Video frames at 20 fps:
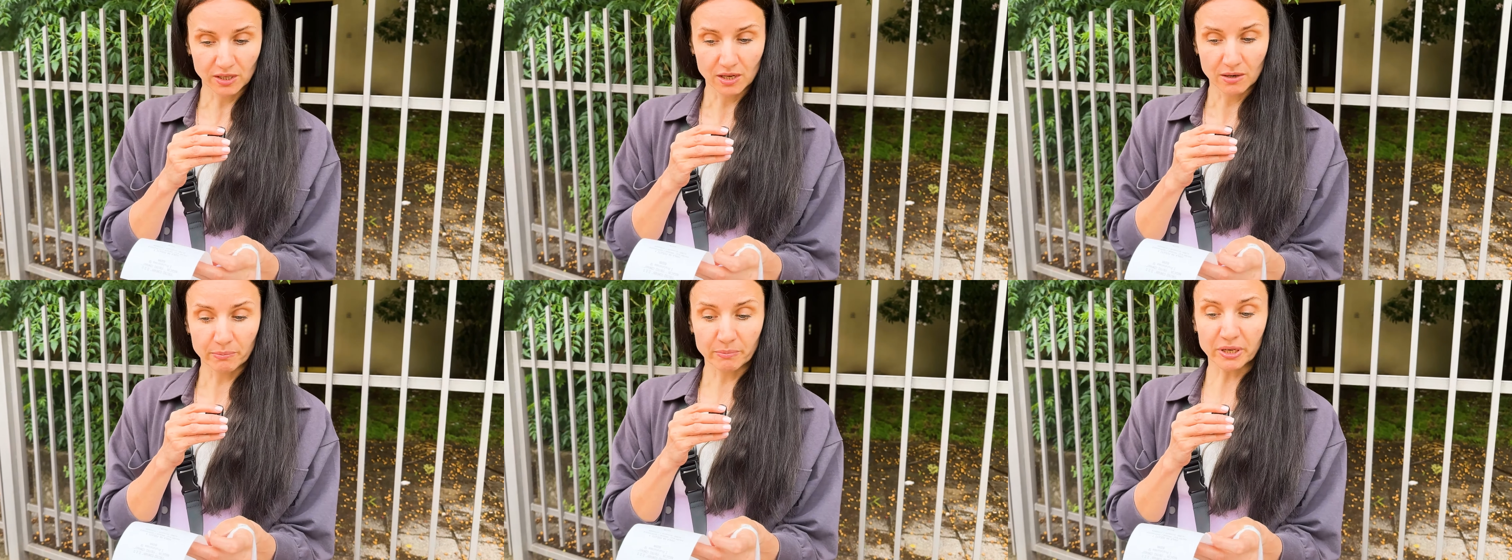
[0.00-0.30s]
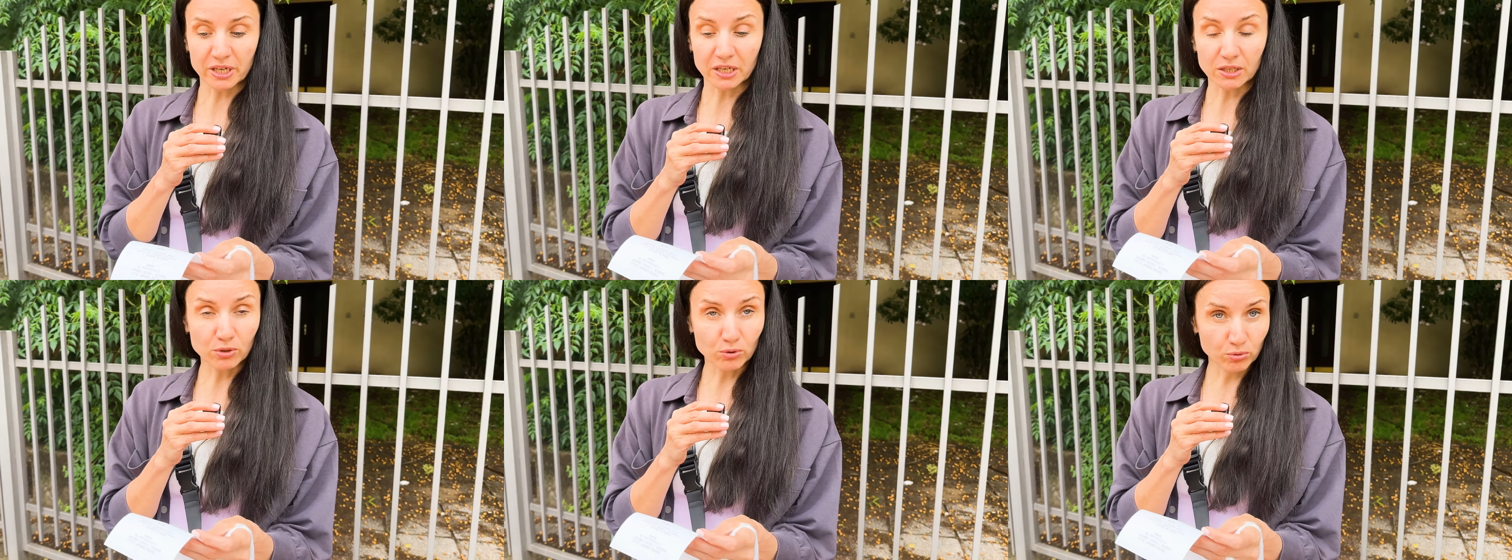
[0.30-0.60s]

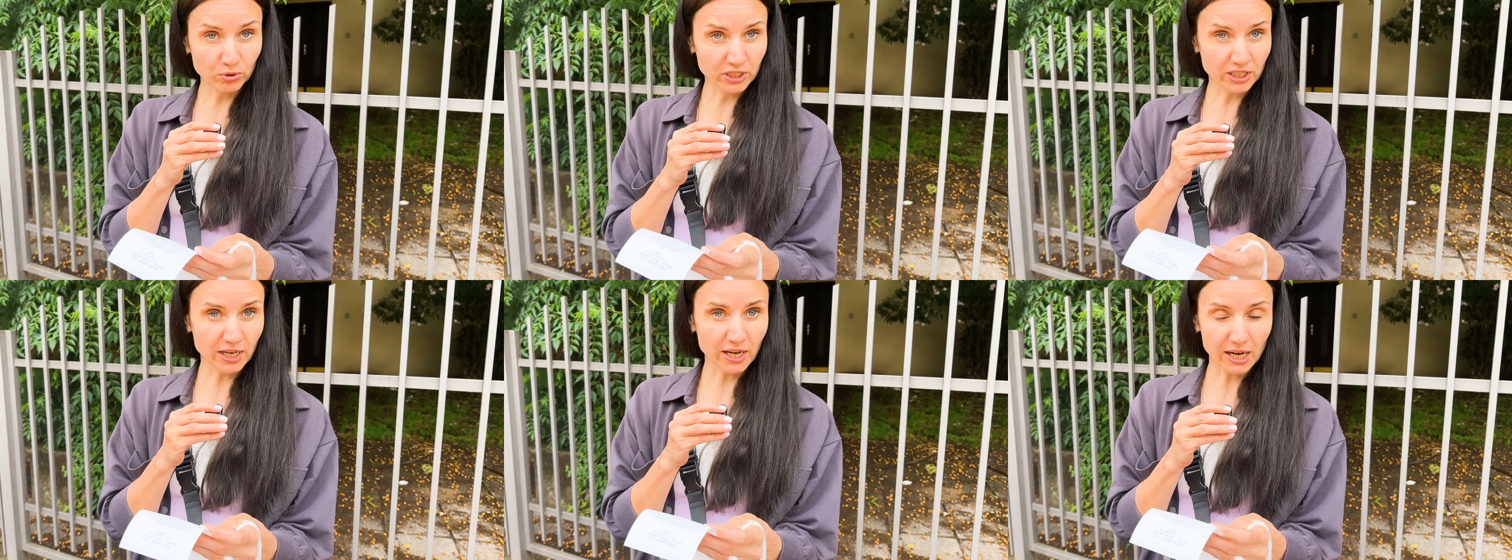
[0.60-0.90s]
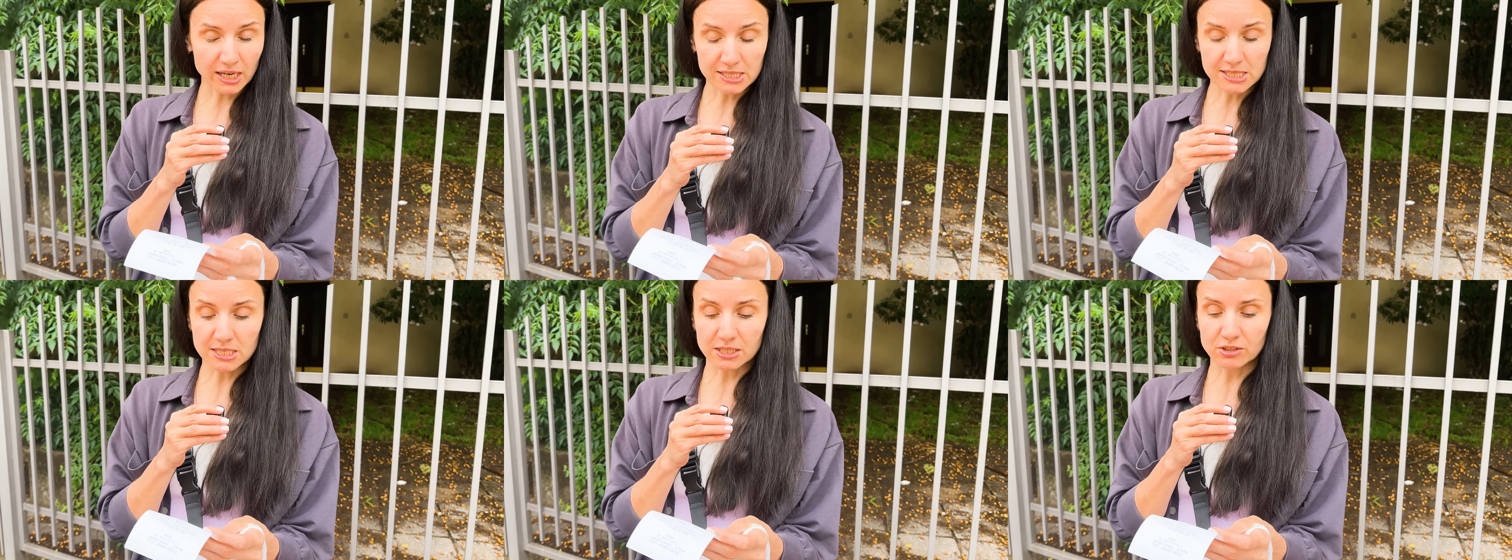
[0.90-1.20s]
маракуя
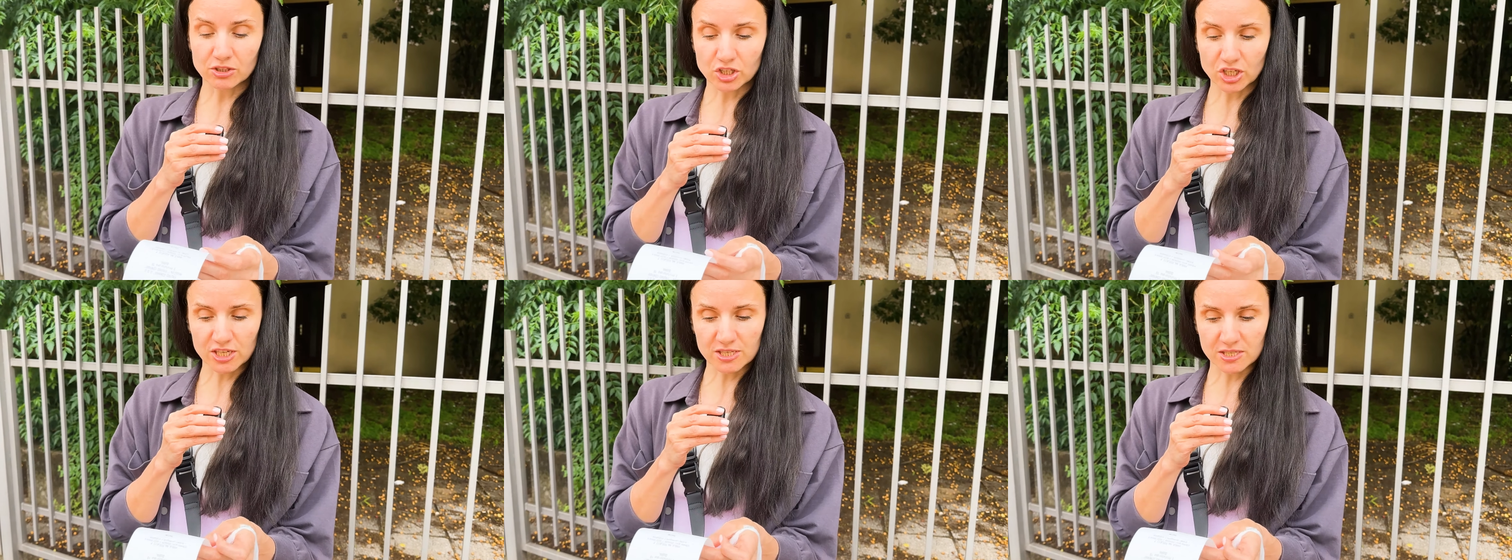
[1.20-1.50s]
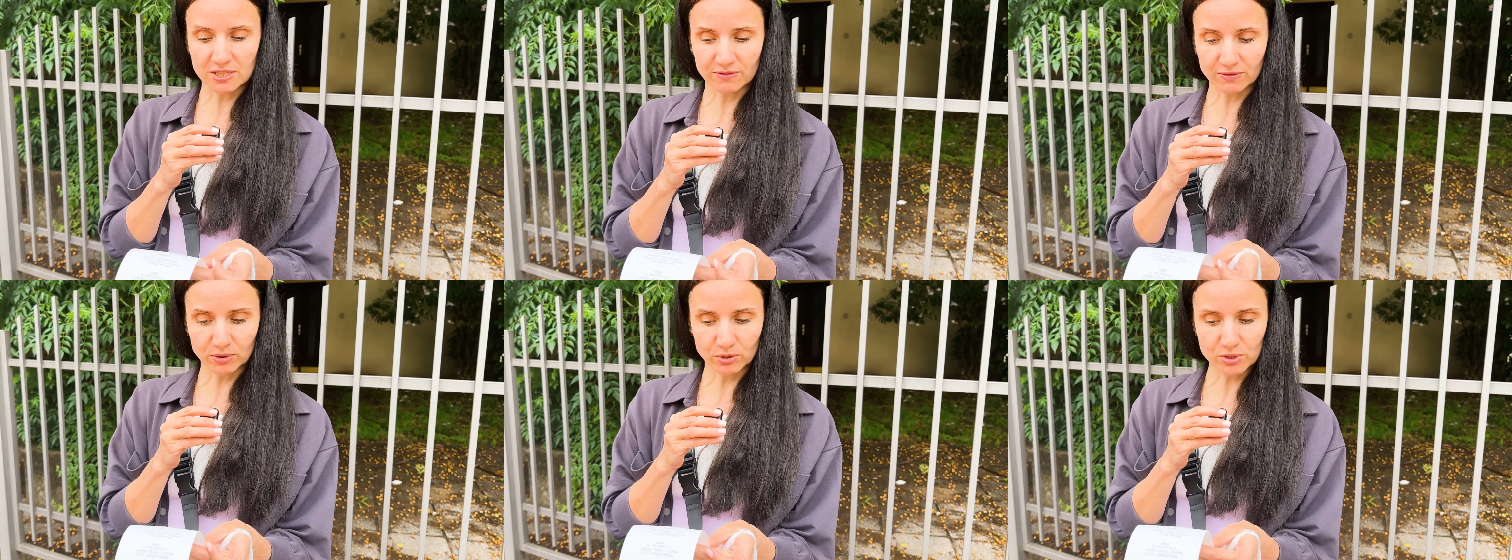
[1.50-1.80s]

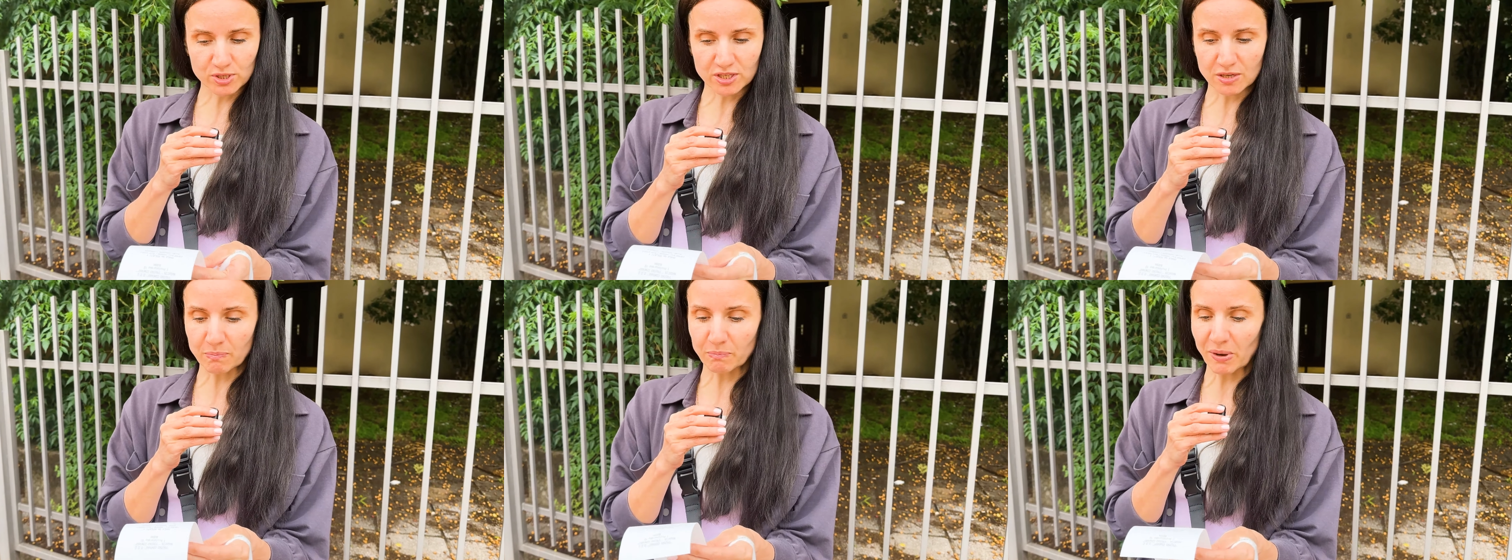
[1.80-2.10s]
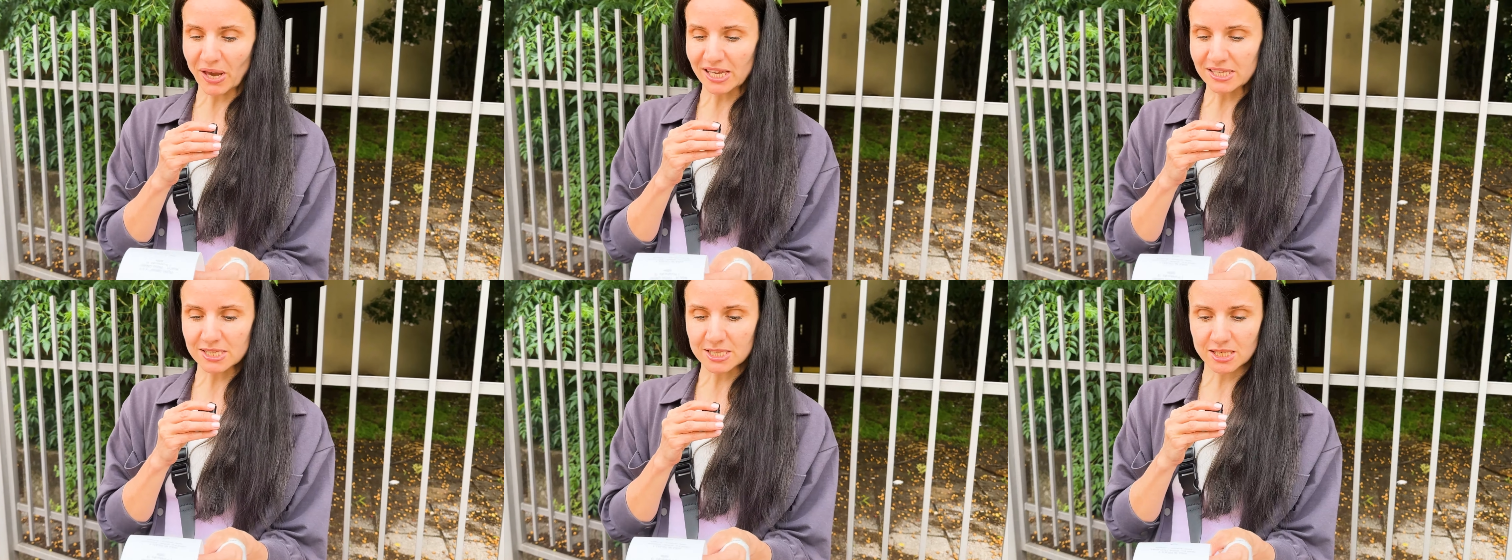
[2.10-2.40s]

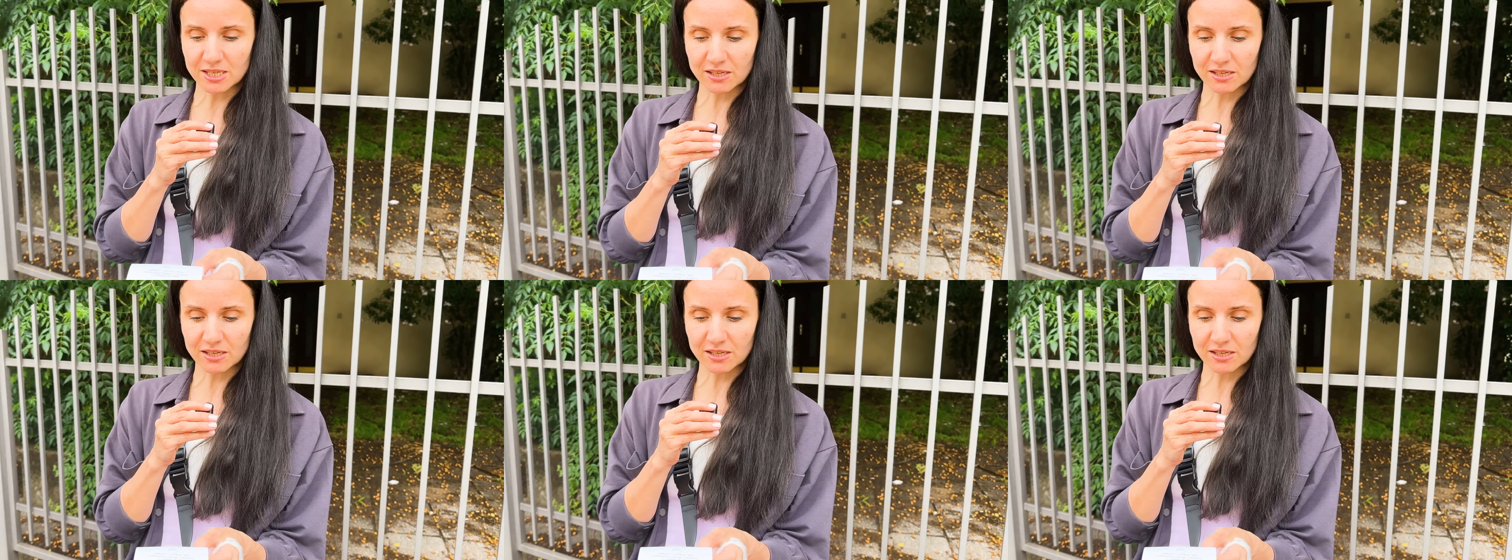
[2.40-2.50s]
1,695